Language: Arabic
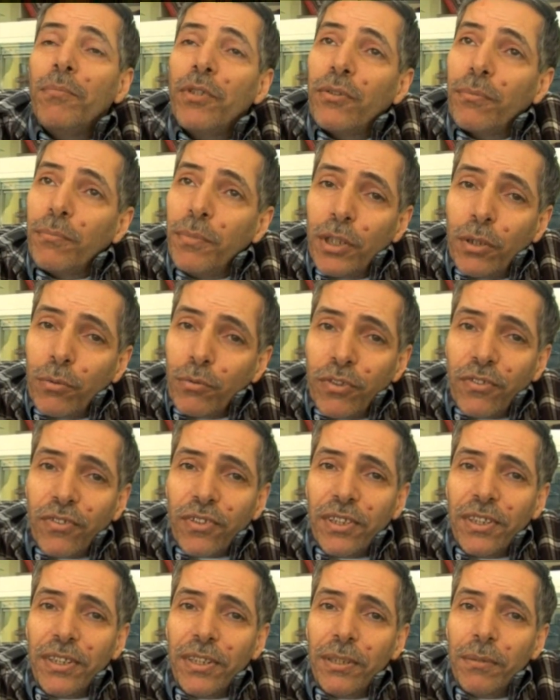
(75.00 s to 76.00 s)
من
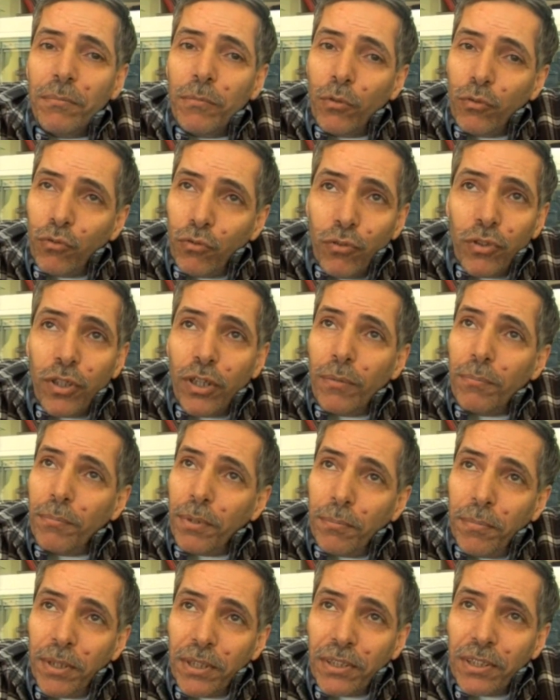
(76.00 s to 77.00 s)
98 موجود
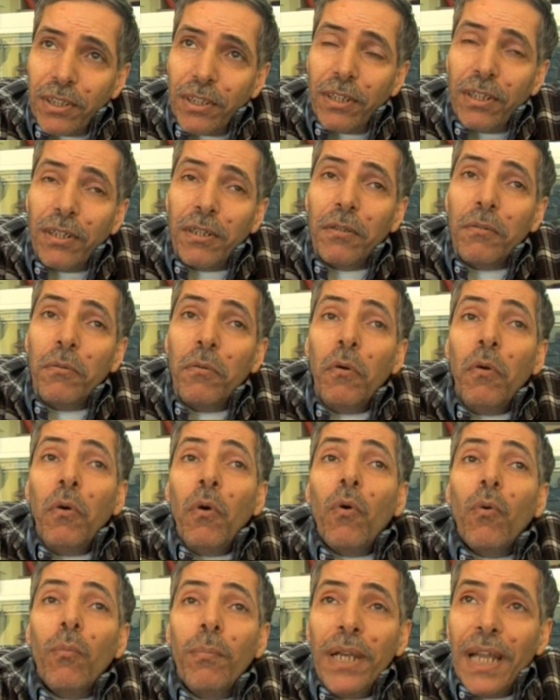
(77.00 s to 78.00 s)
هون بالمنطقة
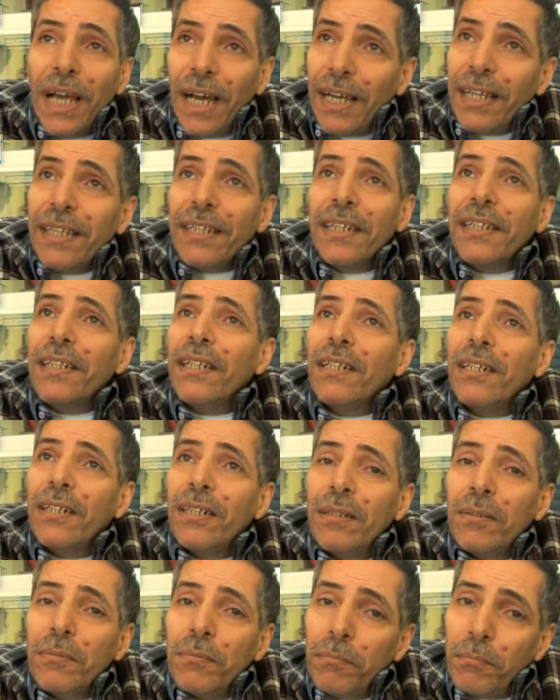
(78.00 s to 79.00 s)
وبالحي
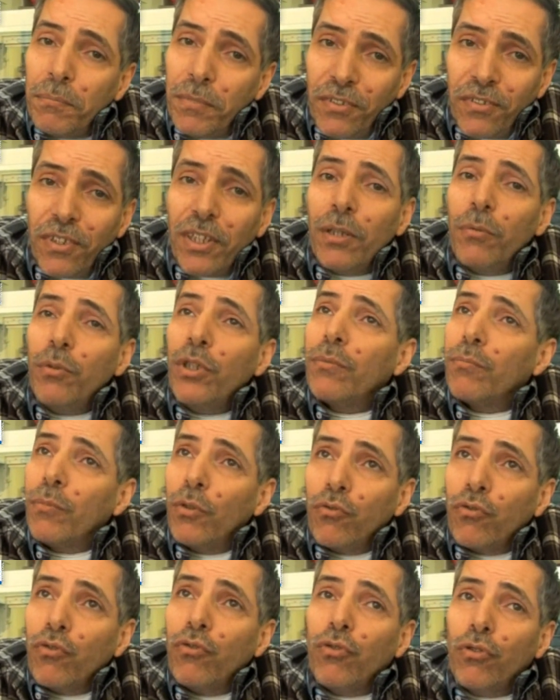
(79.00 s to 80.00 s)
عندنا من
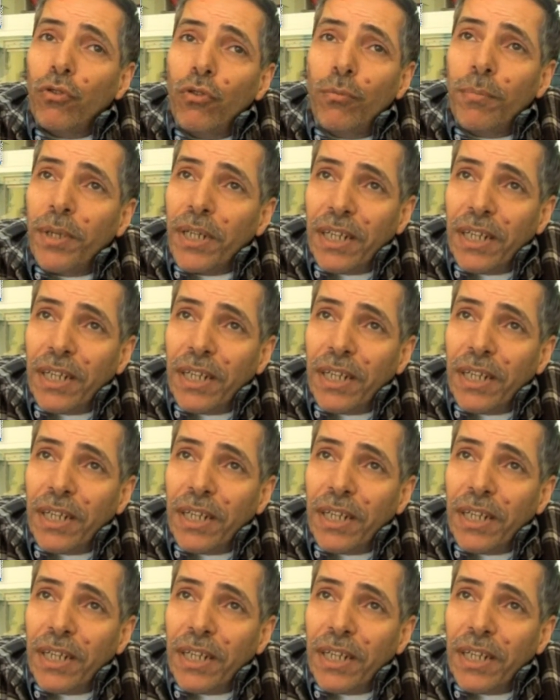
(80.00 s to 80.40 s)
سنوات موجود له